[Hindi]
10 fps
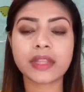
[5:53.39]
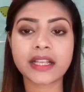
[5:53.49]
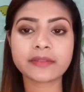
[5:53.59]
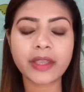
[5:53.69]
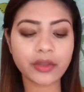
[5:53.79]

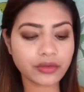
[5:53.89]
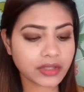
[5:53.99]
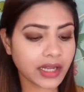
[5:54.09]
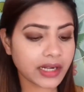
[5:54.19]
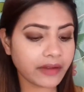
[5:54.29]
नेक्स्ट मैं
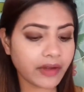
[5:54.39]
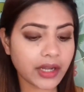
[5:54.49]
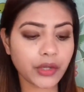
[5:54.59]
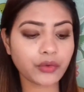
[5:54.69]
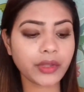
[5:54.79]
यूज़ करने
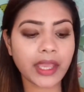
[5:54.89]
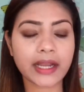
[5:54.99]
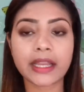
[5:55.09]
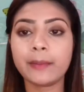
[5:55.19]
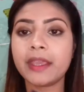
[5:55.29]
वाली हूँ ये
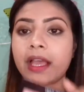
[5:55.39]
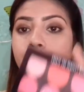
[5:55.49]
क्लेमी